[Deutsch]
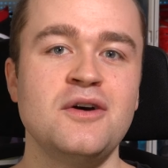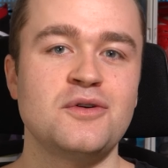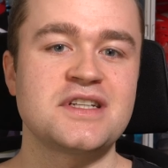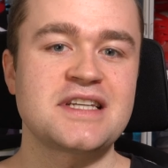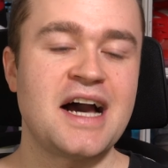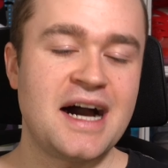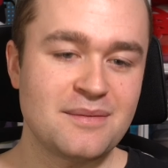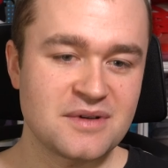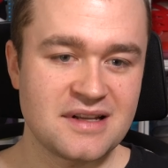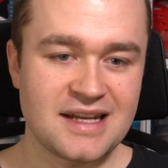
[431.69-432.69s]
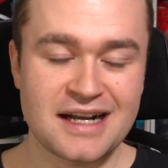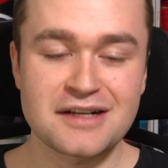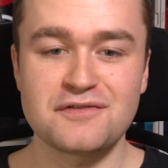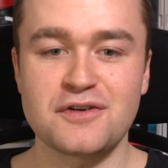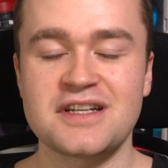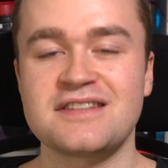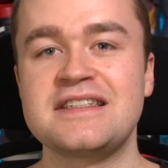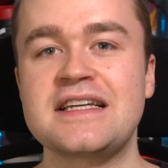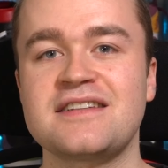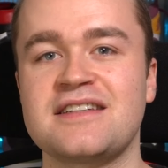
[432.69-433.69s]
und ich habe lange vor der
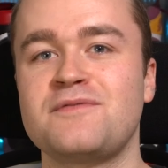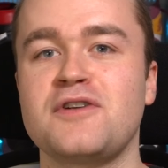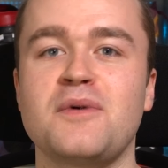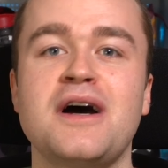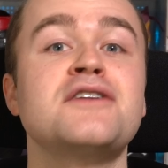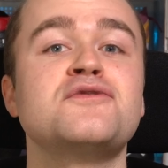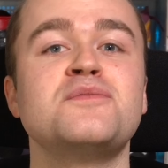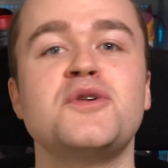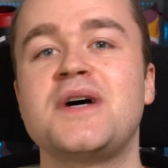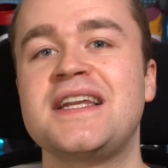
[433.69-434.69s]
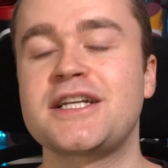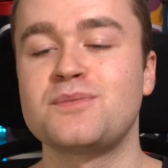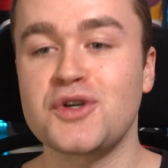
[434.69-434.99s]
Sneakers-App verbracht und mir überlegt,